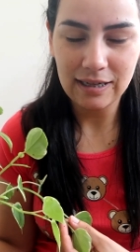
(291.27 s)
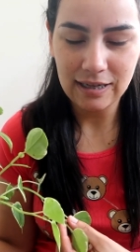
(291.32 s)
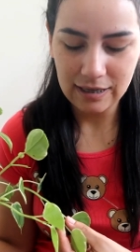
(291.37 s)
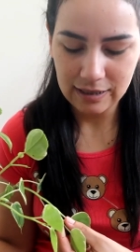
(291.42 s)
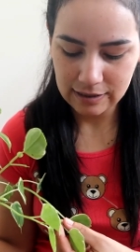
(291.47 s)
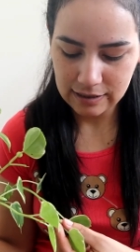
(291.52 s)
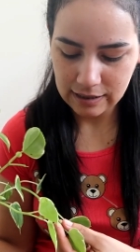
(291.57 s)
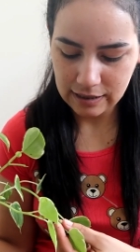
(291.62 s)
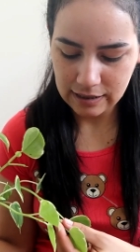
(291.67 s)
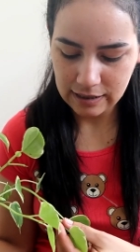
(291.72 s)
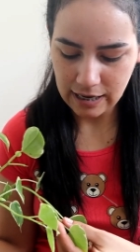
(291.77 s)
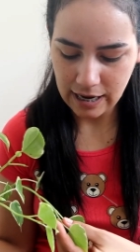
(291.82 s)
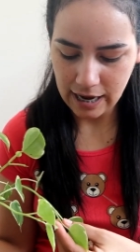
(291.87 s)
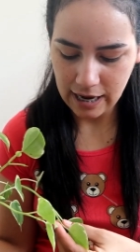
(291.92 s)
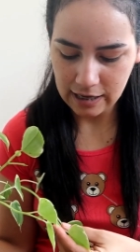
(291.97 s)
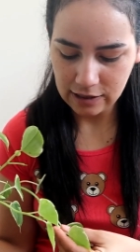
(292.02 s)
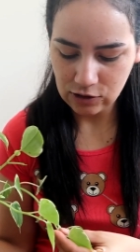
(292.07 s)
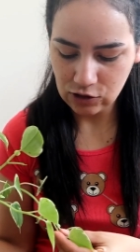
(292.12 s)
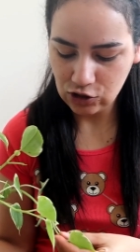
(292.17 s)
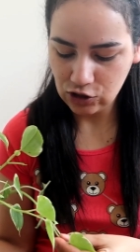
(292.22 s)
na
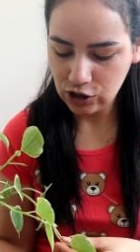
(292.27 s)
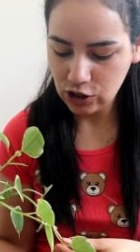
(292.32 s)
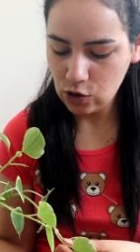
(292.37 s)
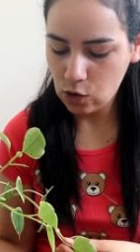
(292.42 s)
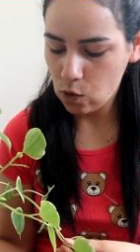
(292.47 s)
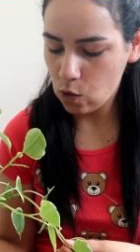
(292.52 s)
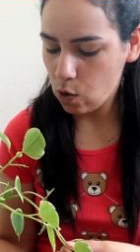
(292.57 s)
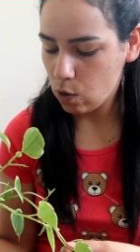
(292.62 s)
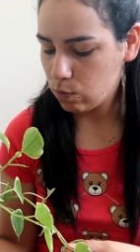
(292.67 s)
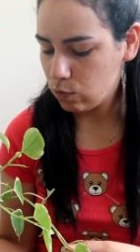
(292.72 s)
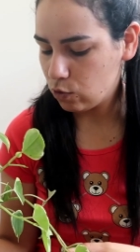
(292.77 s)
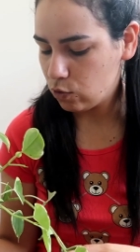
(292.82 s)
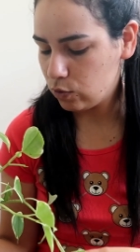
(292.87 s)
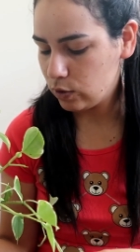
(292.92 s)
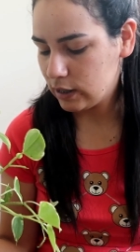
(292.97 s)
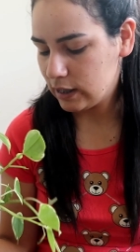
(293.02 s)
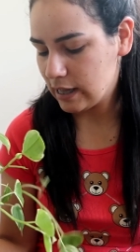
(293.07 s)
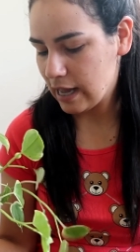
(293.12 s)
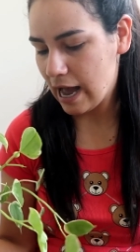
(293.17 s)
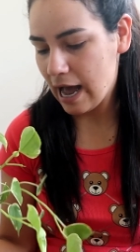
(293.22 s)
internet como
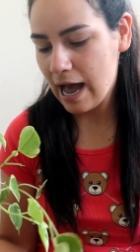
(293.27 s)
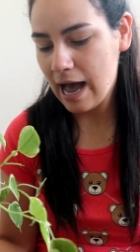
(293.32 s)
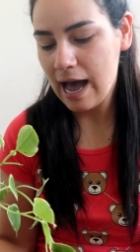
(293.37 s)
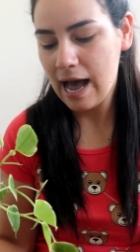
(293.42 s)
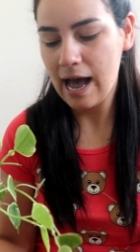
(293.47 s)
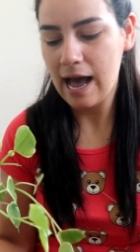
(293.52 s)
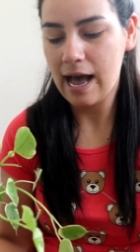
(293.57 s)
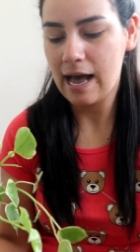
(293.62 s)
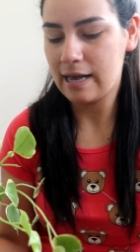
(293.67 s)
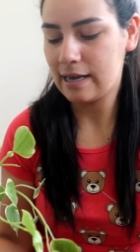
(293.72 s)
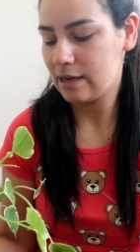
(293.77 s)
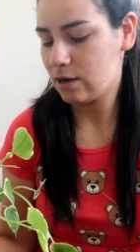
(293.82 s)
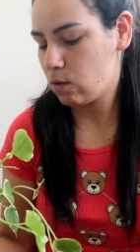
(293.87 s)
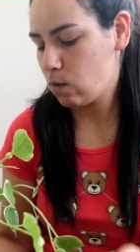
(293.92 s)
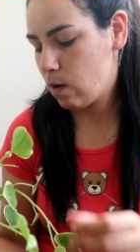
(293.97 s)
cuidar,